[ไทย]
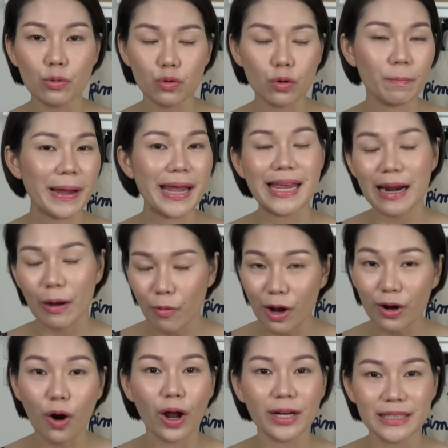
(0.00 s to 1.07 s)
ทุกๆปีแล้วก็
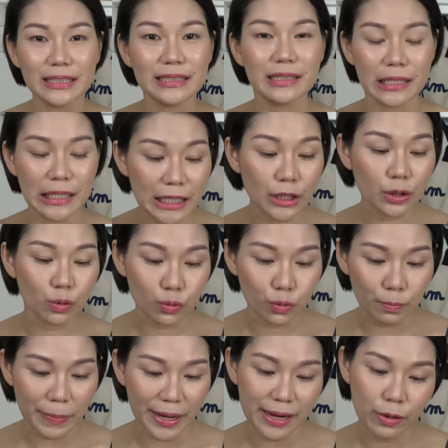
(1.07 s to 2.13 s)
ร้อนชื้นขึ้นทุ
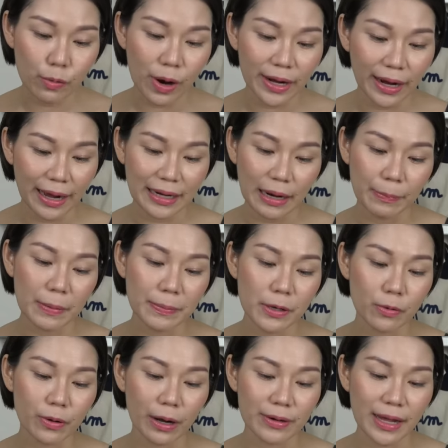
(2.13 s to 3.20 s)
กๆปีด้วยนะคะทำให้
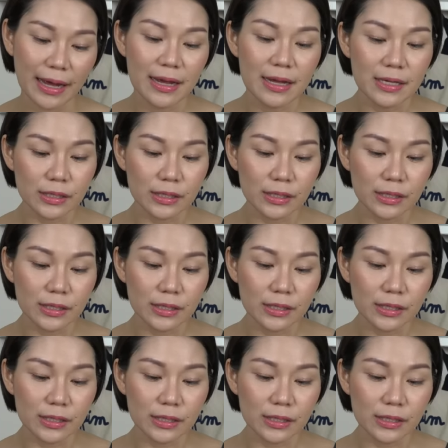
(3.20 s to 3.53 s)
ผิวเราเนี่ย